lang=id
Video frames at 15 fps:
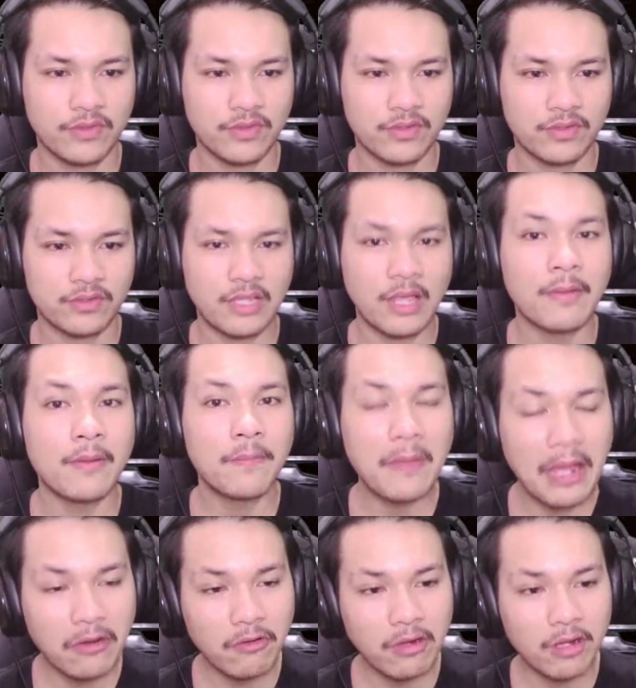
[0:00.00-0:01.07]

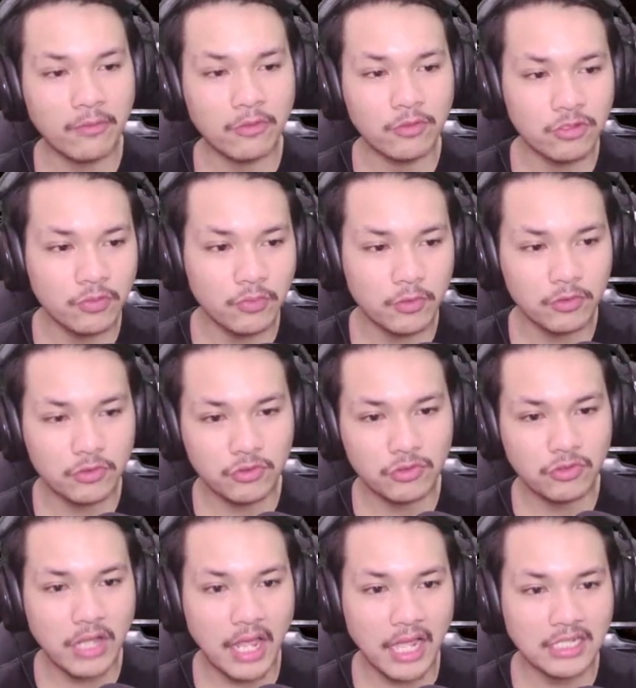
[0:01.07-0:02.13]
Cyberpunk 2077
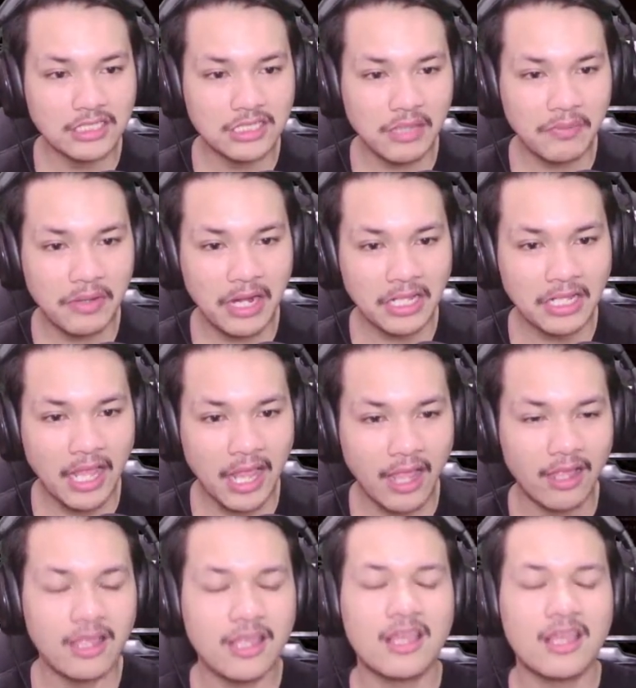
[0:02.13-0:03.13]
guys, selamat datang.